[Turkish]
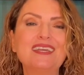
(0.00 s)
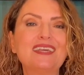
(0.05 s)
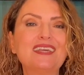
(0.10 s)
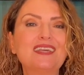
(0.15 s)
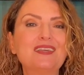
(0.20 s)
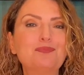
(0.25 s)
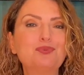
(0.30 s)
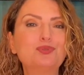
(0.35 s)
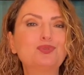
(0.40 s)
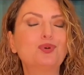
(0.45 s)

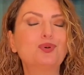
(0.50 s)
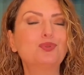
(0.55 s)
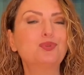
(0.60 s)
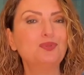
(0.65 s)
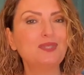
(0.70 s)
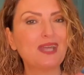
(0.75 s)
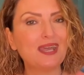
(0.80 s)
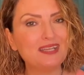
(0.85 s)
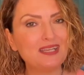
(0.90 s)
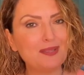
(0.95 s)
E, bu
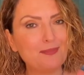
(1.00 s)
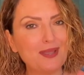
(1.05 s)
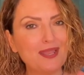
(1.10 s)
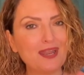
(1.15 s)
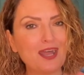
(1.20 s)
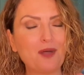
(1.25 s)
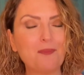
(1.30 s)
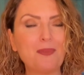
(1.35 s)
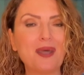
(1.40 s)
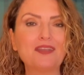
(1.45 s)
dolunayla
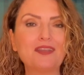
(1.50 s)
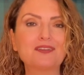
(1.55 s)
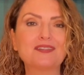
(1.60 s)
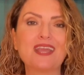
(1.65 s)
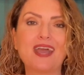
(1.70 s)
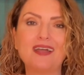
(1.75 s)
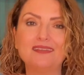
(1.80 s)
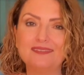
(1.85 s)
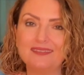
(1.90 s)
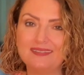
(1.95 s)
beraber
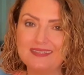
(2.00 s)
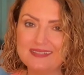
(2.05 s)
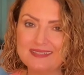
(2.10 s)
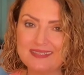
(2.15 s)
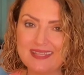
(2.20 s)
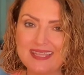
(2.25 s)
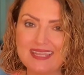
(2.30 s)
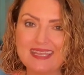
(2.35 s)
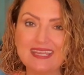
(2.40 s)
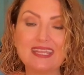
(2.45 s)

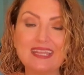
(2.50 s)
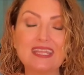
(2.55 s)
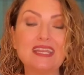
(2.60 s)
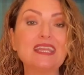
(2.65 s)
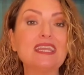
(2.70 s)
kendinizle ilgili,